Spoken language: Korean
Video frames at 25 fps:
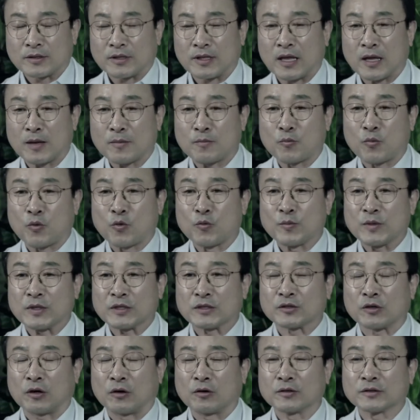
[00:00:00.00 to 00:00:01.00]
내
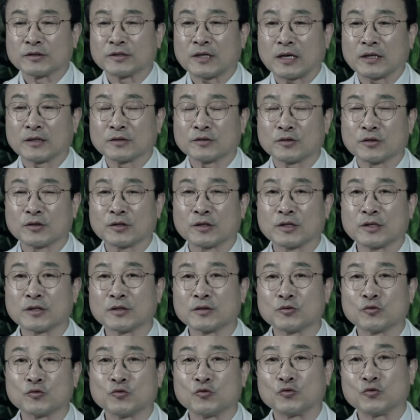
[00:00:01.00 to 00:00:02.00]
몸이
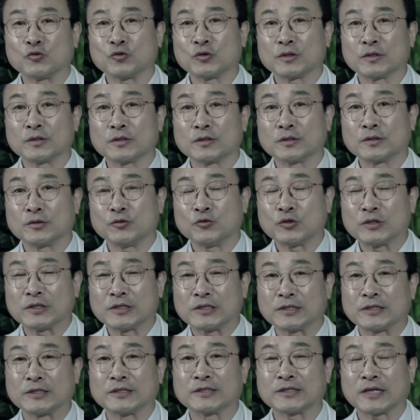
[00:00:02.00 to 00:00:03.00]
정상적인
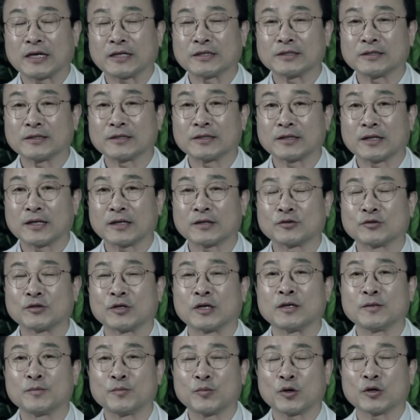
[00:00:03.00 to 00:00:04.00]
위치를 찾을 때
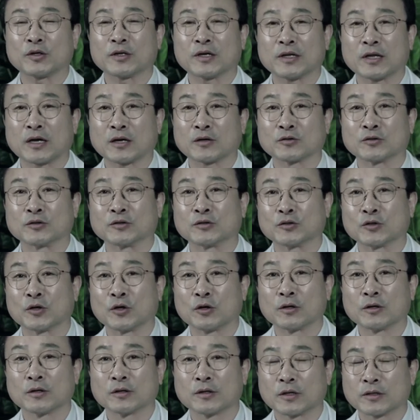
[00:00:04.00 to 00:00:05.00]
제일 편안하거든요.